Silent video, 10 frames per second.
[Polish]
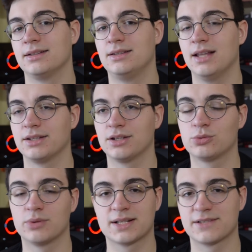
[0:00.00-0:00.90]
dla
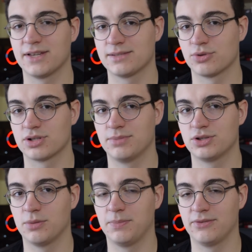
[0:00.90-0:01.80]
niektórych z Was może być
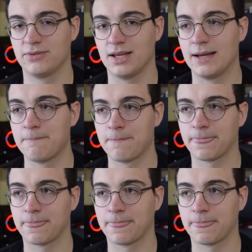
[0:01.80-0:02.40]
to pewna,